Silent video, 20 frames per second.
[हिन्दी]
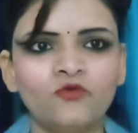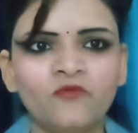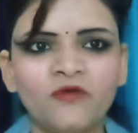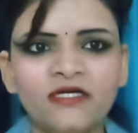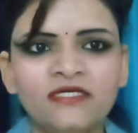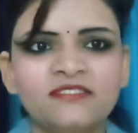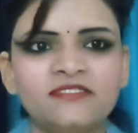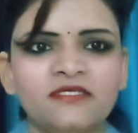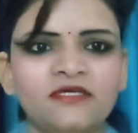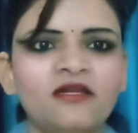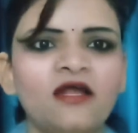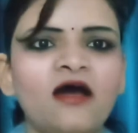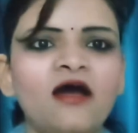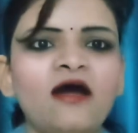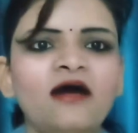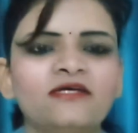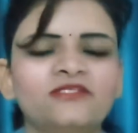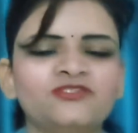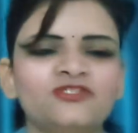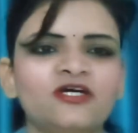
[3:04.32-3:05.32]
तो फ्रेंड्स ये
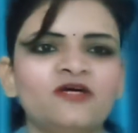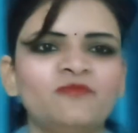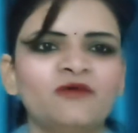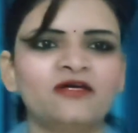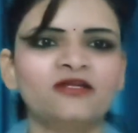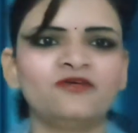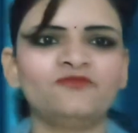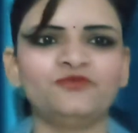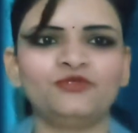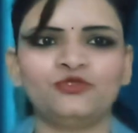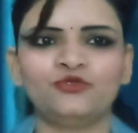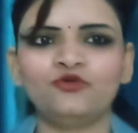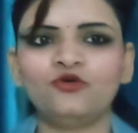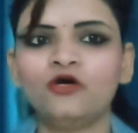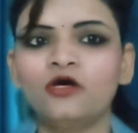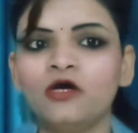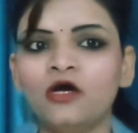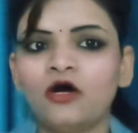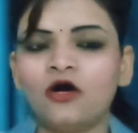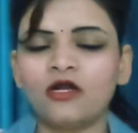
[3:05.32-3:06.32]
रहा आज का हमारा वीडियो
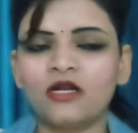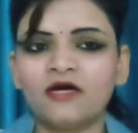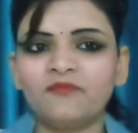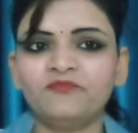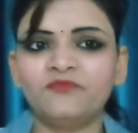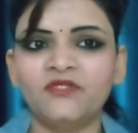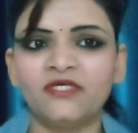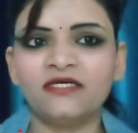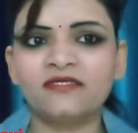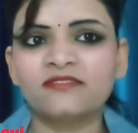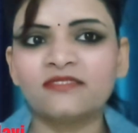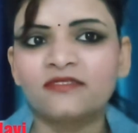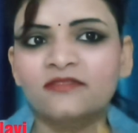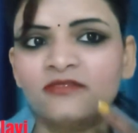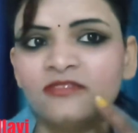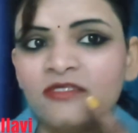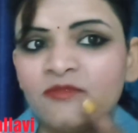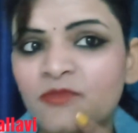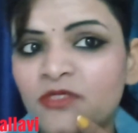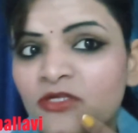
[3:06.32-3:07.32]
और आप देख
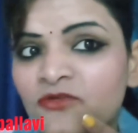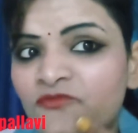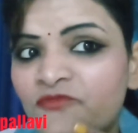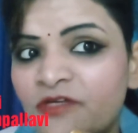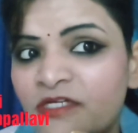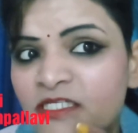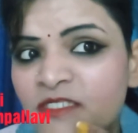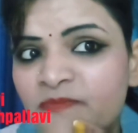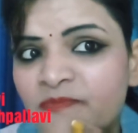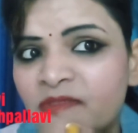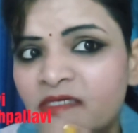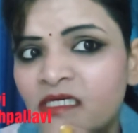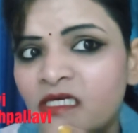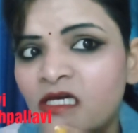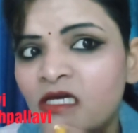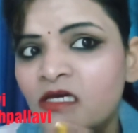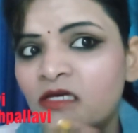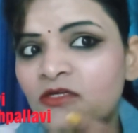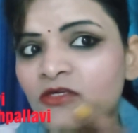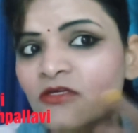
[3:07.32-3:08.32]
सकते हैं मेरे फेस पे
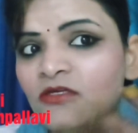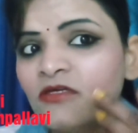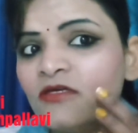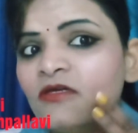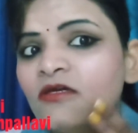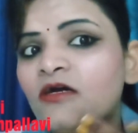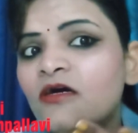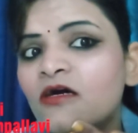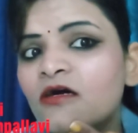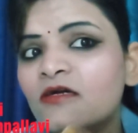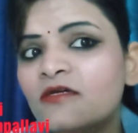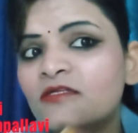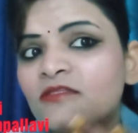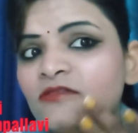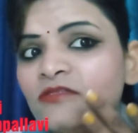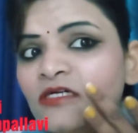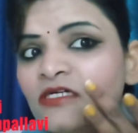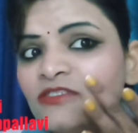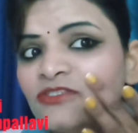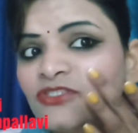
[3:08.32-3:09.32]
कि आ,
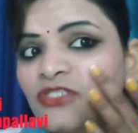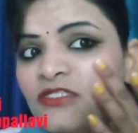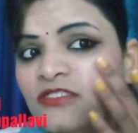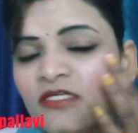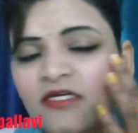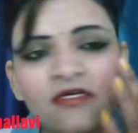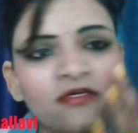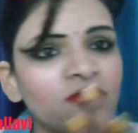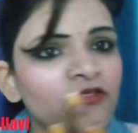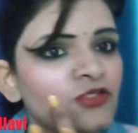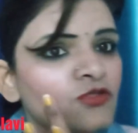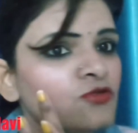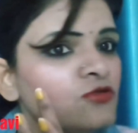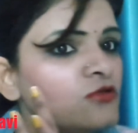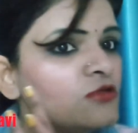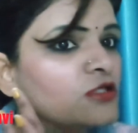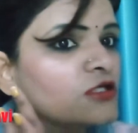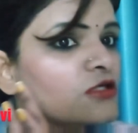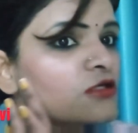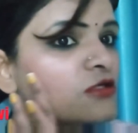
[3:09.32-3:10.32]
कितना अच्छा सा एक यू नो
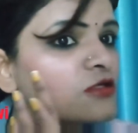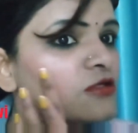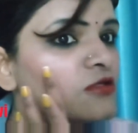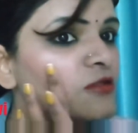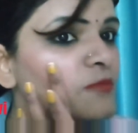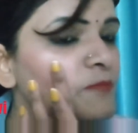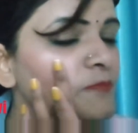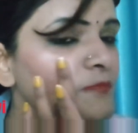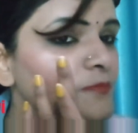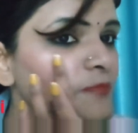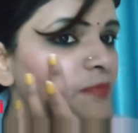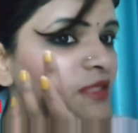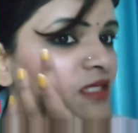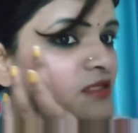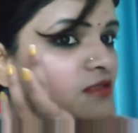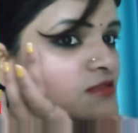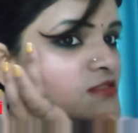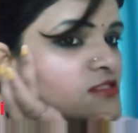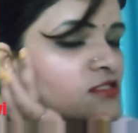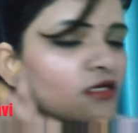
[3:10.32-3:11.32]
एक
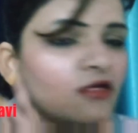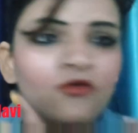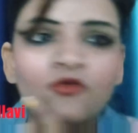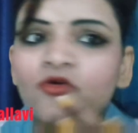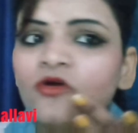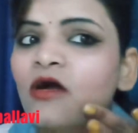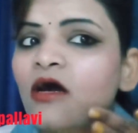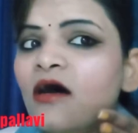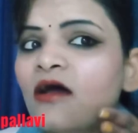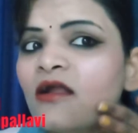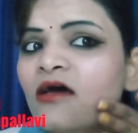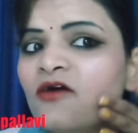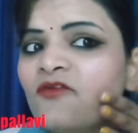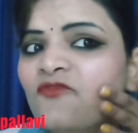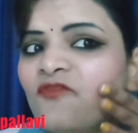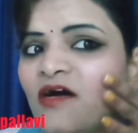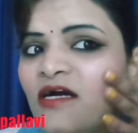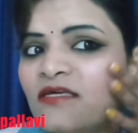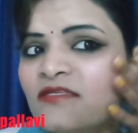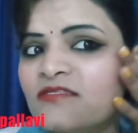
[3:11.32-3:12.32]
पिंक सा लुक आ रहा है
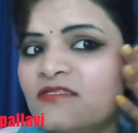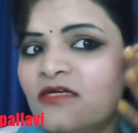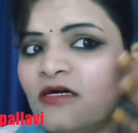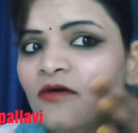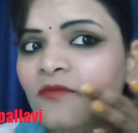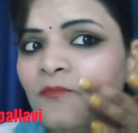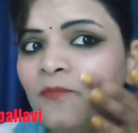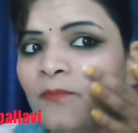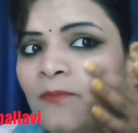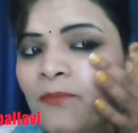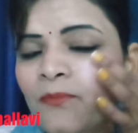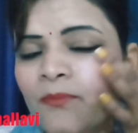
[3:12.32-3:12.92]
फाइन सा